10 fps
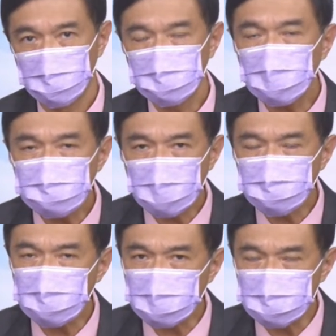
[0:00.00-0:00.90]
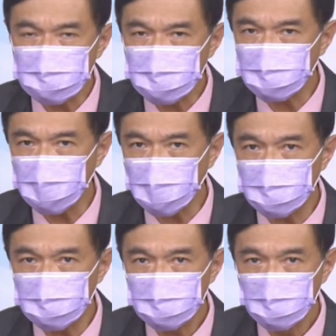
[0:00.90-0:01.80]
调查说到底现
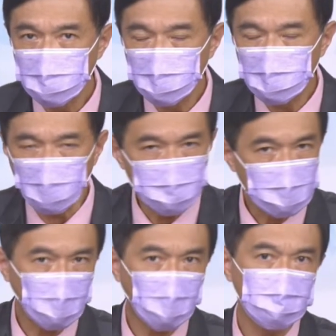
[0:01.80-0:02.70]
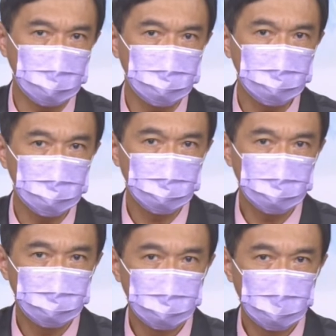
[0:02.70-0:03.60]
在。我们的国民，
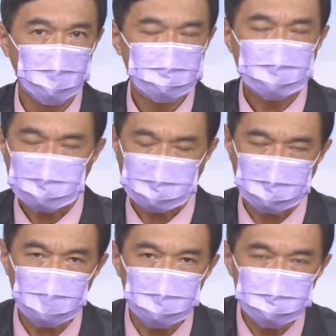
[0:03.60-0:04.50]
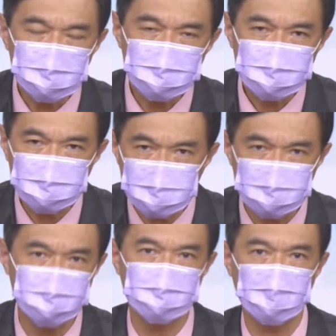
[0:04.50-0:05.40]
在整个投资信
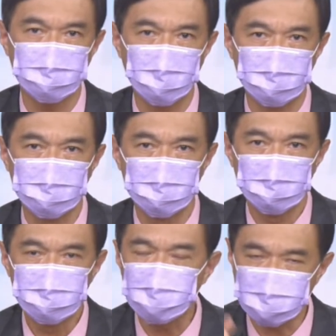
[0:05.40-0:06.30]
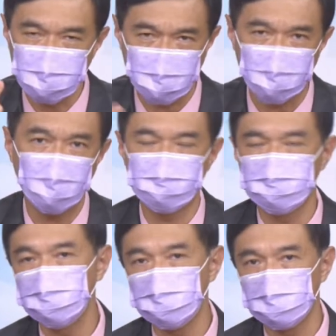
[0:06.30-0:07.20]
心上面是强还
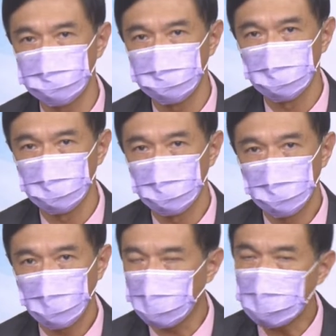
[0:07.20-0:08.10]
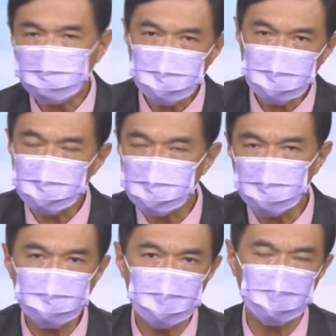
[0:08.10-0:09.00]
是弱？好了，最新十
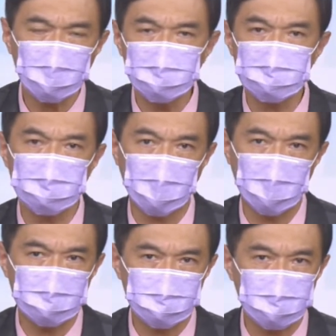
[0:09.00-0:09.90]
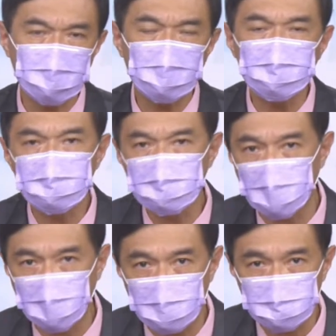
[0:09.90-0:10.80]
月份的公布出来了，昨天公布出
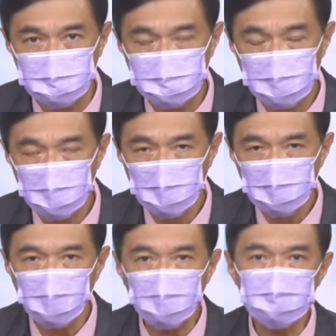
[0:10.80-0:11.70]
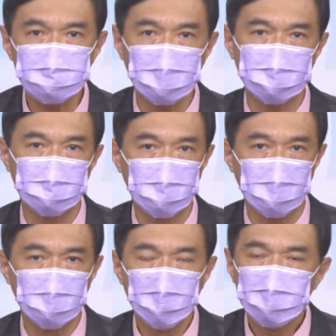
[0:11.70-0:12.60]
来了，公布出来怎么
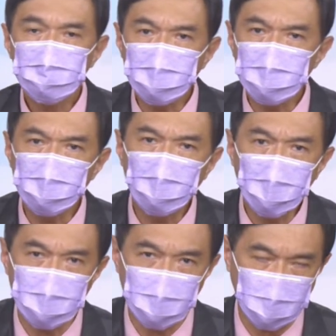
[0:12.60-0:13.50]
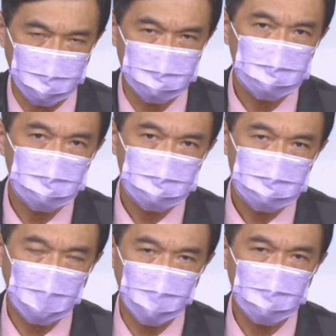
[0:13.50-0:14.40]
样？对于未来
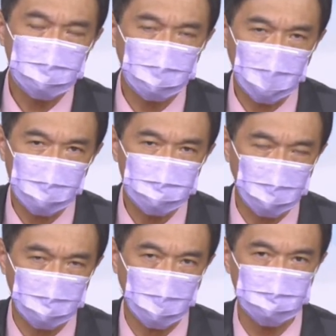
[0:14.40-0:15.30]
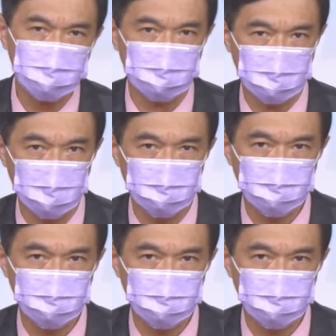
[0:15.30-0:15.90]
台股看法保守的，